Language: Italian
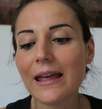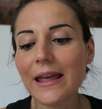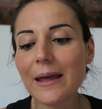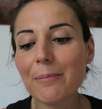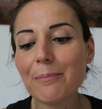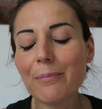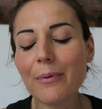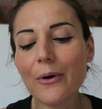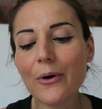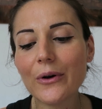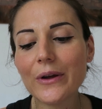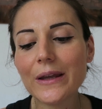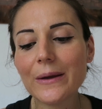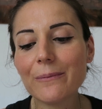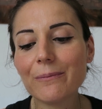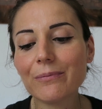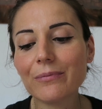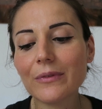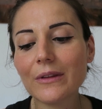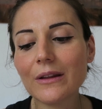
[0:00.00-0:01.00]
E
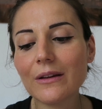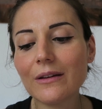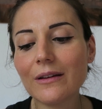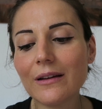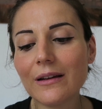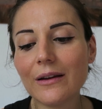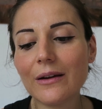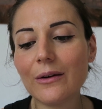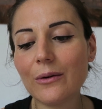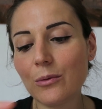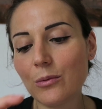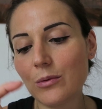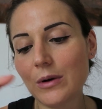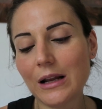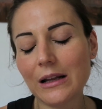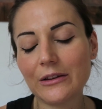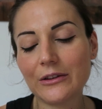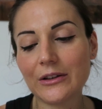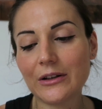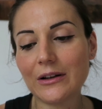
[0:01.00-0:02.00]
poi eh,
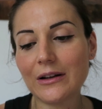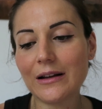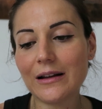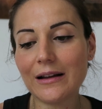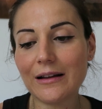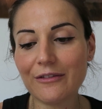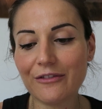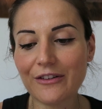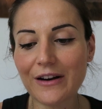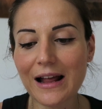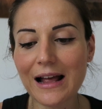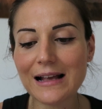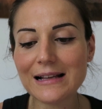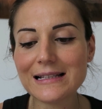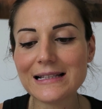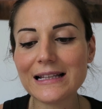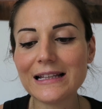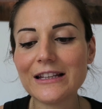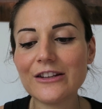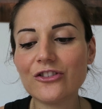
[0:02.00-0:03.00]
un'altra
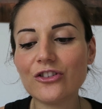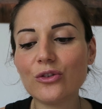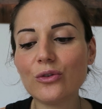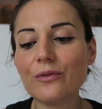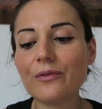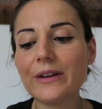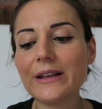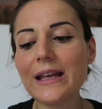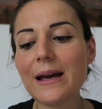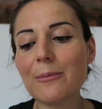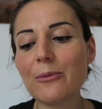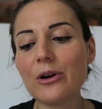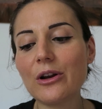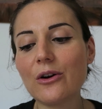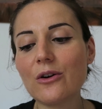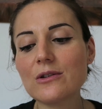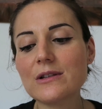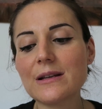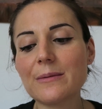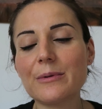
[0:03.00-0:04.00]
frase, dice non vediamo
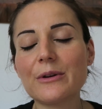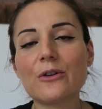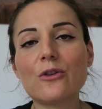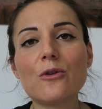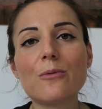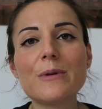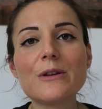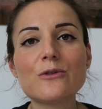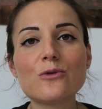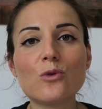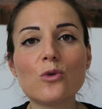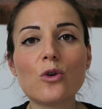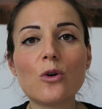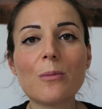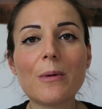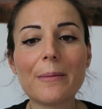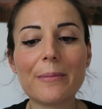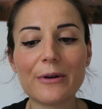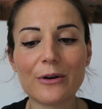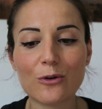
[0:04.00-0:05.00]
le cose per come
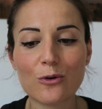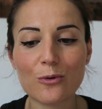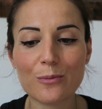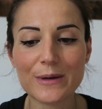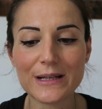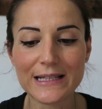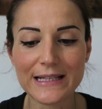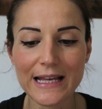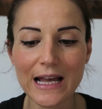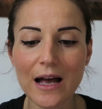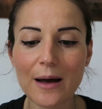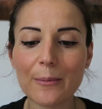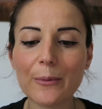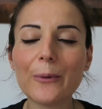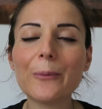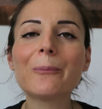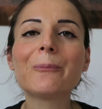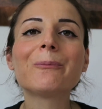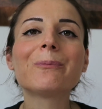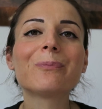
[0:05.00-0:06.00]
sono ma per come
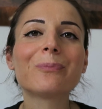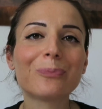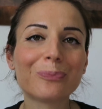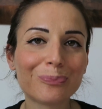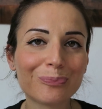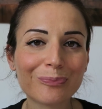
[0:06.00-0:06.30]
siamo.